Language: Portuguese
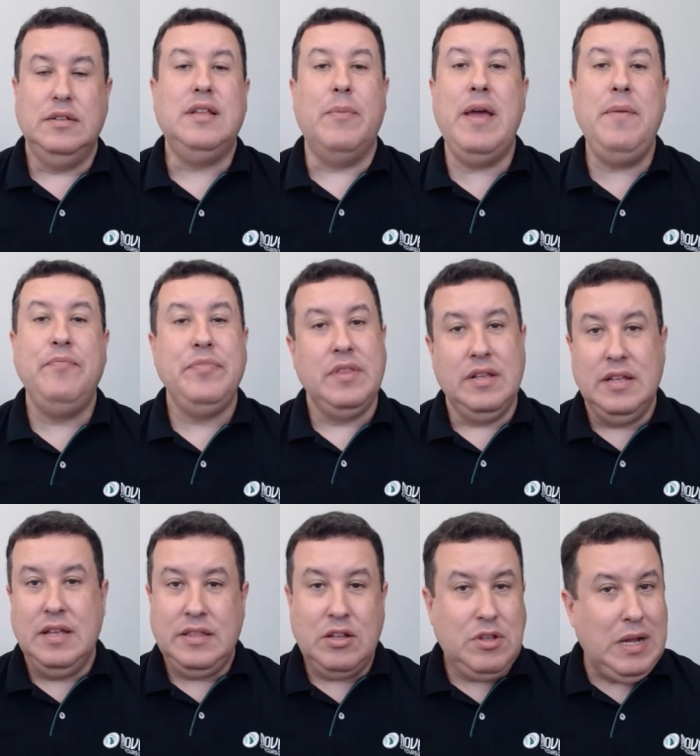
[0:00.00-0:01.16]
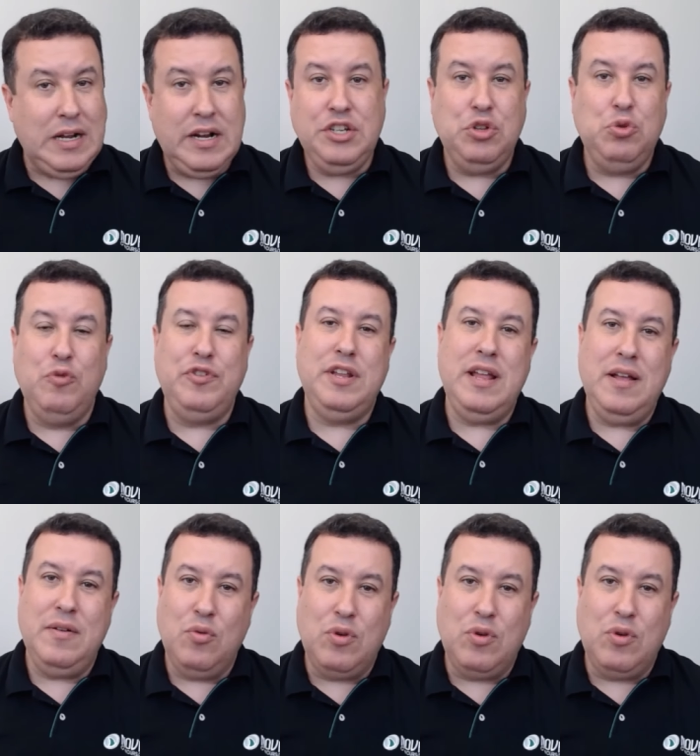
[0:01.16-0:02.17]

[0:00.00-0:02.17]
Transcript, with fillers: tá bem? Então tem uma grande dúvida, né?